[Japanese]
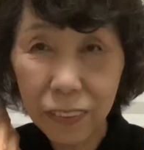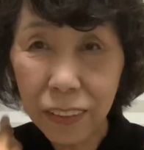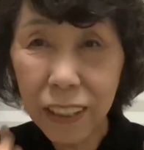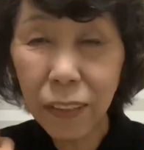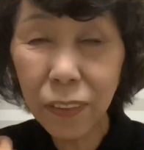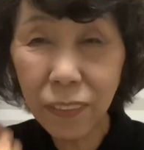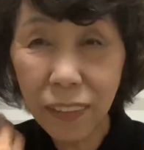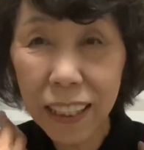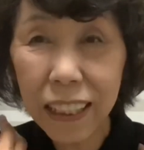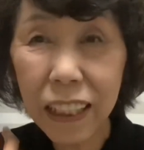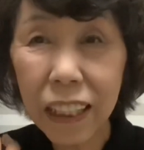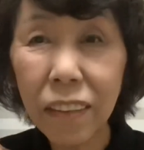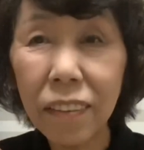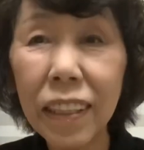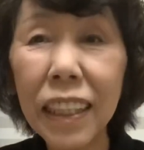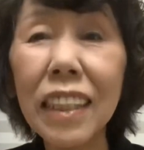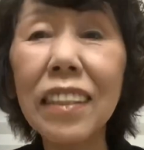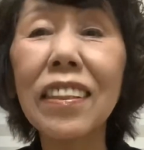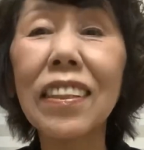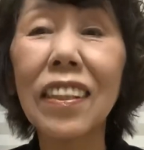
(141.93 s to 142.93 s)

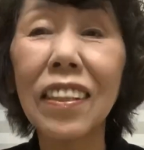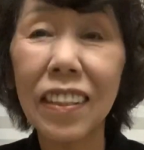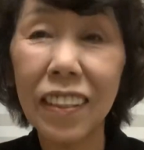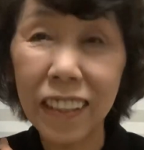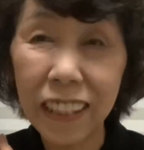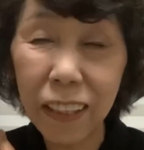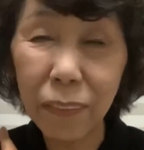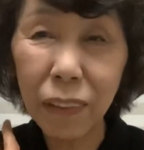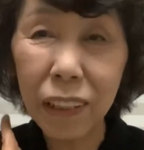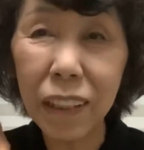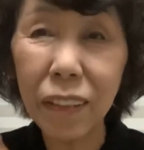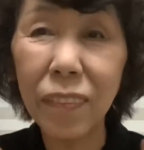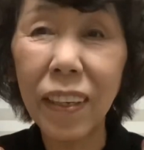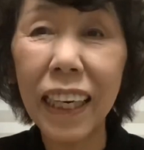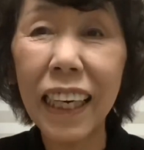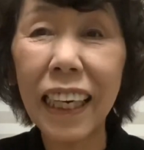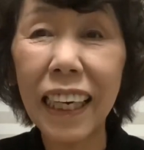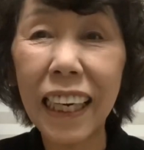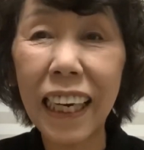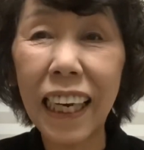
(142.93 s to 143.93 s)
ワッチフィールドのね、娘
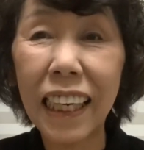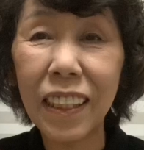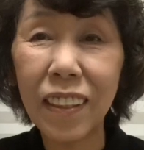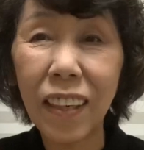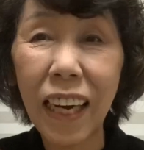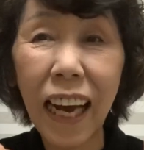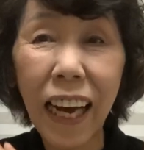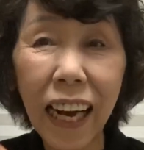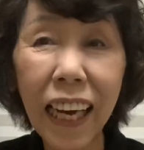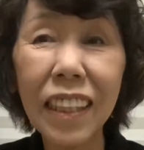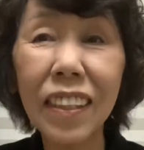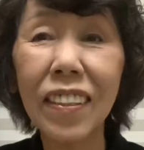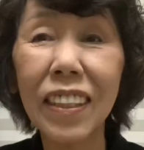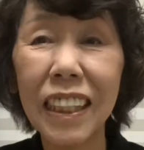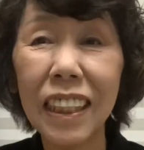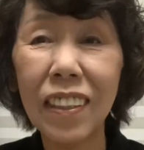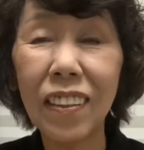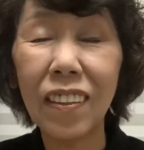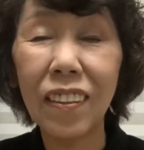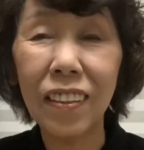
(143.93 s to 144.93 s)
からあの母の
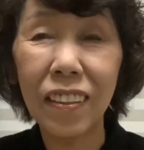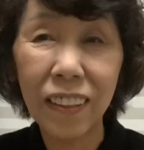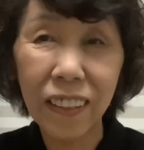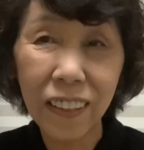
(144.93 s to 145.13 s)
日の